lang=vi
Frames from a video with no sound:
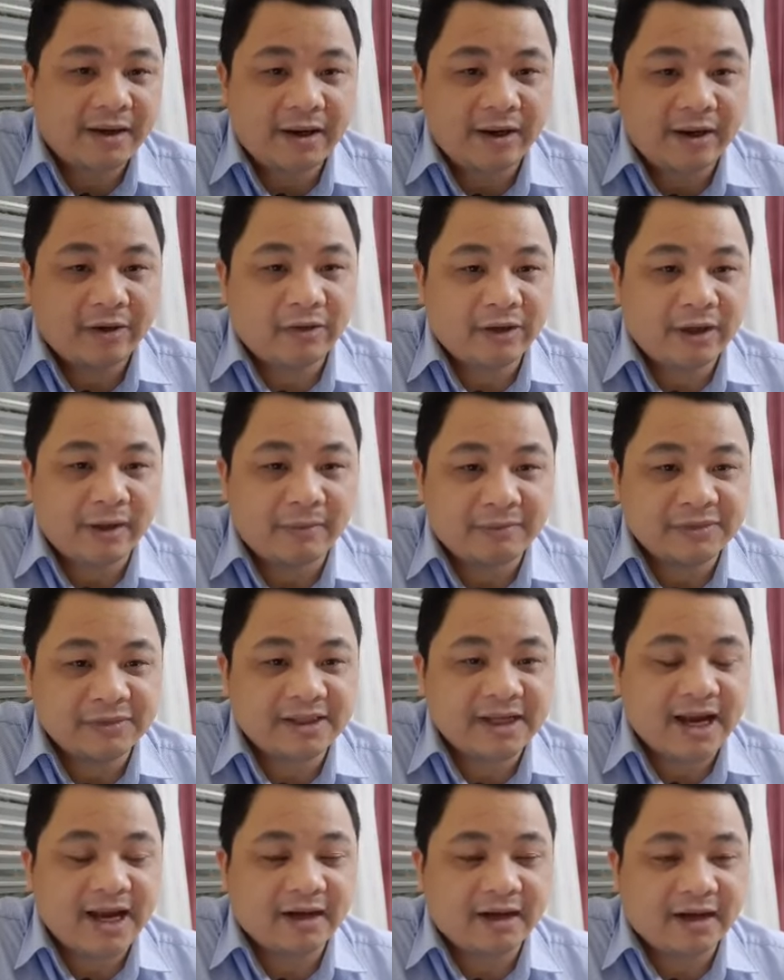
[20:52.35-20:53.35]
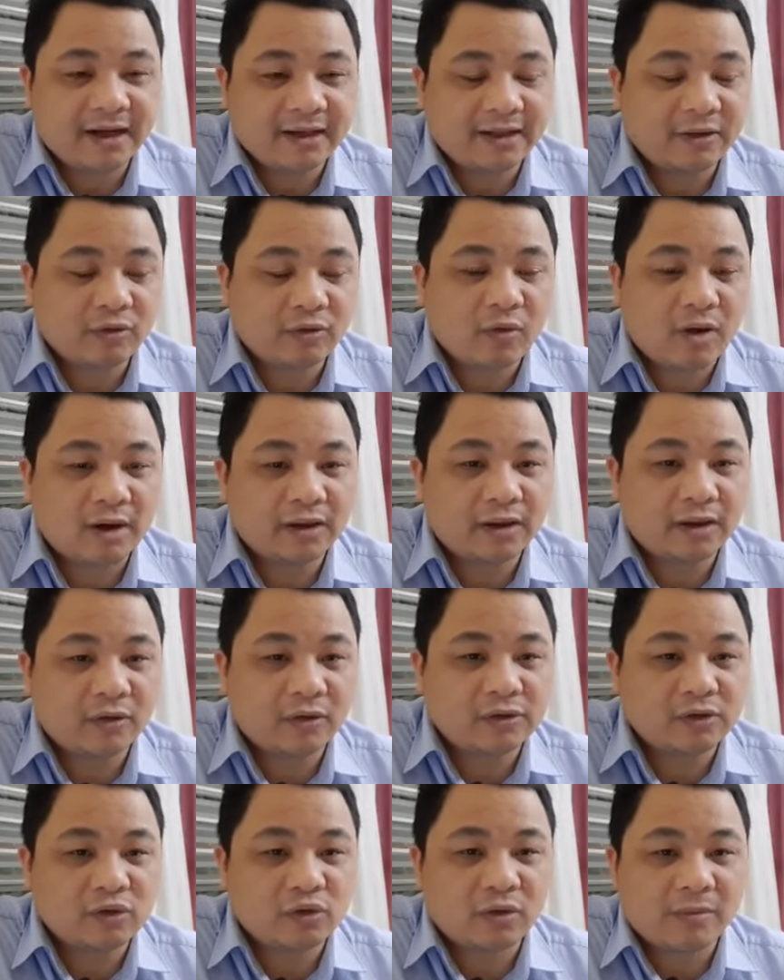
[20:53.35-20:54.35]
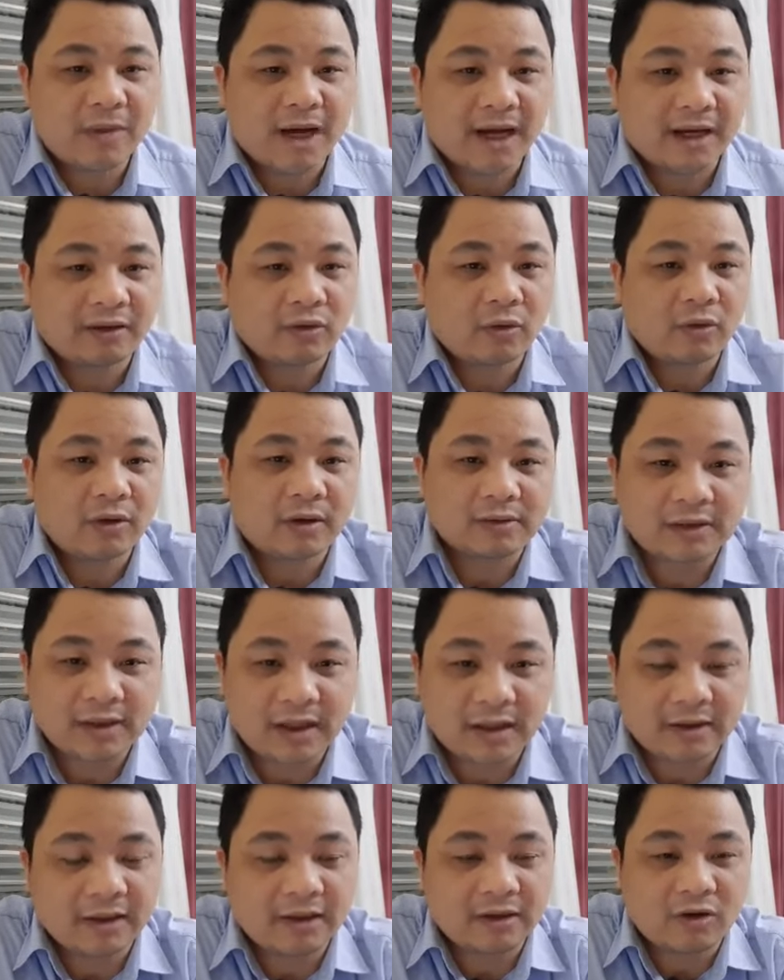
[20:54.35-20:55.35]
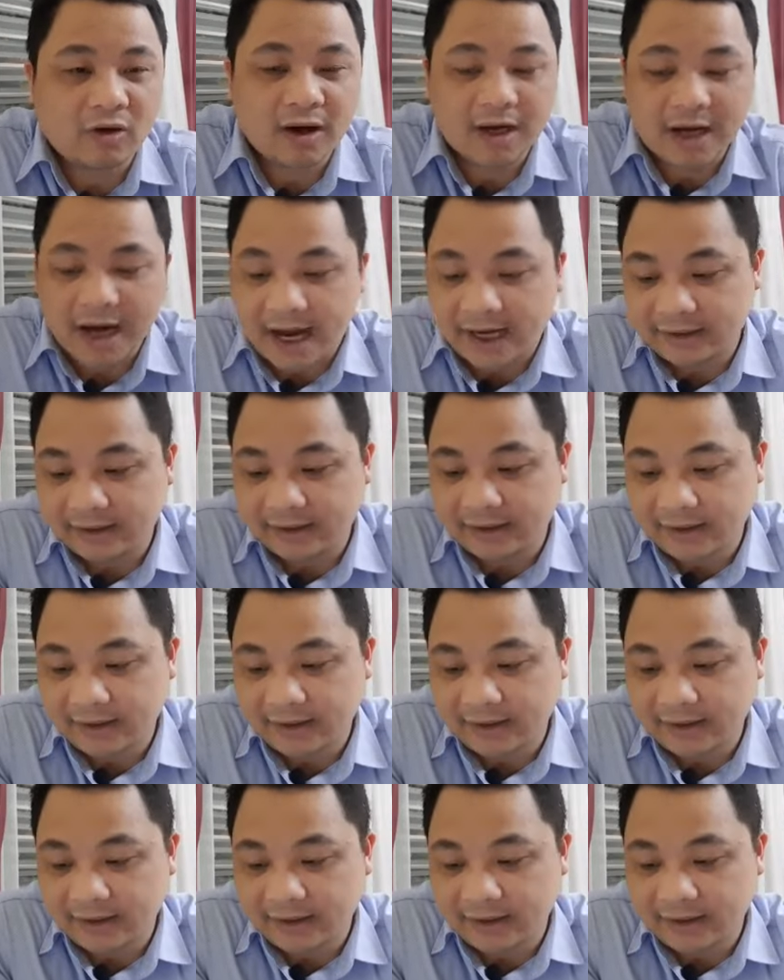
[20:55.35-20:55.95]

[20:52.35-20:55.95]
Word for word: thế còn điểm D này liên quan đến nội dung là bản thân hoặc gia đình khó khăn